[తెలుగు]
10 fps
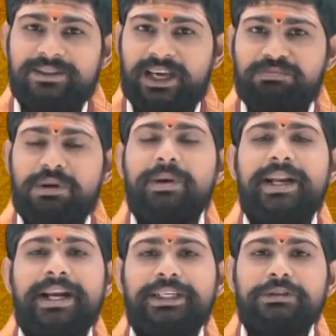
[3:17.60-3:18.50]
ధర్మం
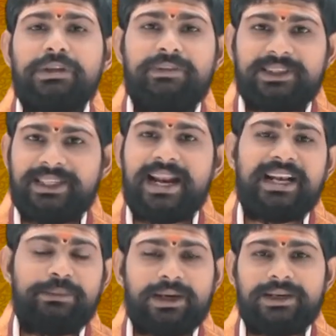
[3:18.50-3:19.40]
అనేటటువంటి
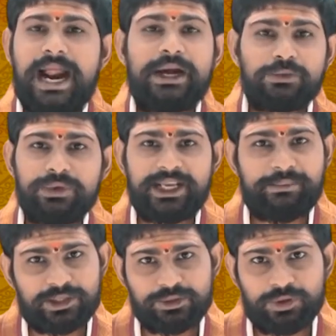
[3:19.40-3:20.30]
విత్తనాన్ని మనం నాటుకుంటే
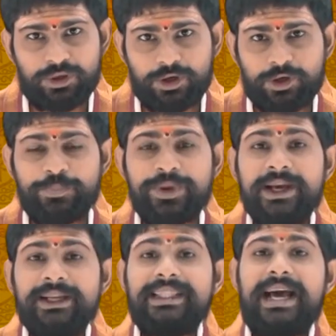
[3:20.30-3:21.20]
మనస్సులో
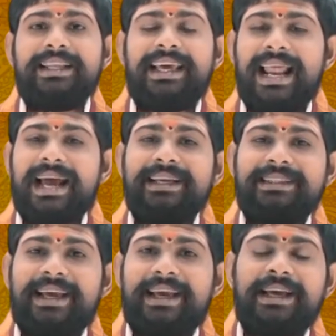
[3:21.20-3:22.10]
దాన్ని
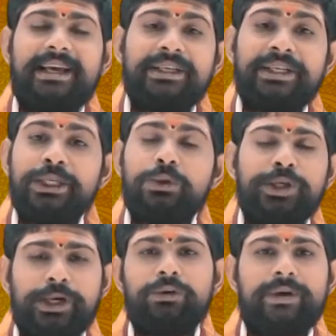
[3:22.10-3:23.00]
ఎలాగైతే నీరు
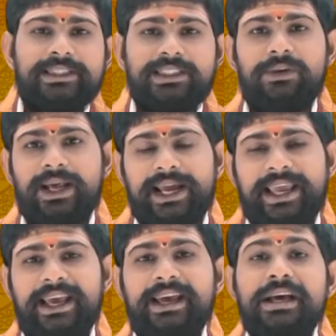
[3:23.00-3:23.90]
ఎరువు వేస్తాం
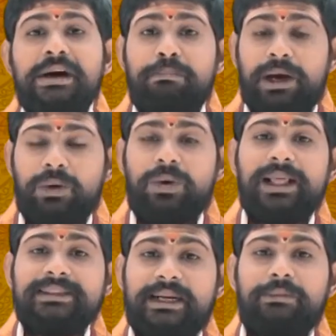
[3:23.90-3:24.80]
అలాగే మనం
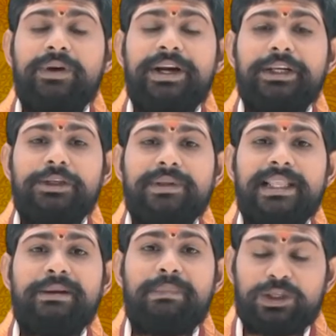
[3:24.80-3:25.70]
కూడా ధర్మం అనేటటువంటి
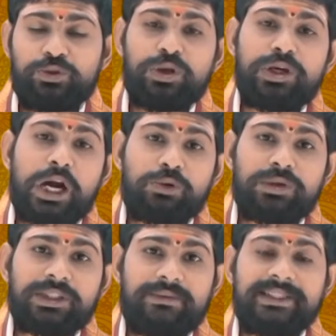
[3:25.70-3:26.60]
దాన్ని మనస్సులో
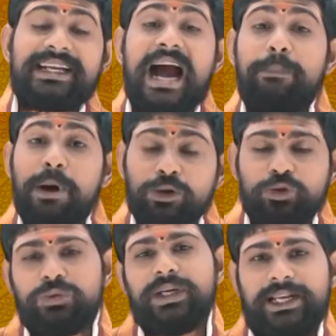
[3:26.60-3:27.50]
నాటుకున్న తర్వాత
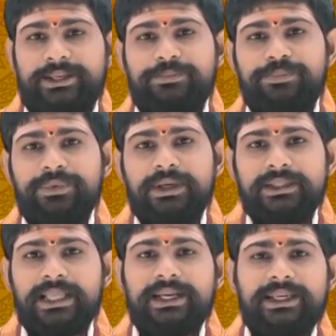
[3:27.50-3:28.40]
కాపాడుతూ ఉండాలి
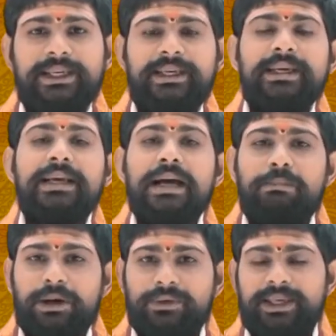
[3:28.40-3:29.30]
దానికి
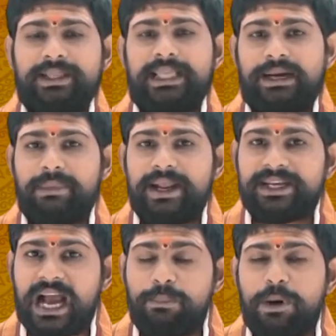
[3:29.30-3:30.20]
మనం ఏ ధర్మాన్ని
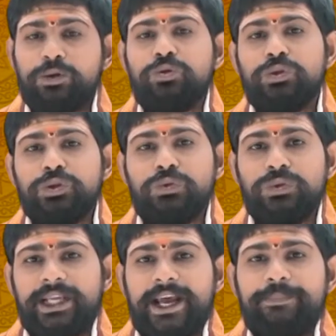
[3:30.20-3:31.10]
కాపాడుతూ వస్తూ
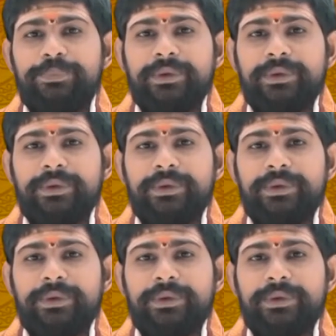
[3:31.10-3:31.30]
ఉంటే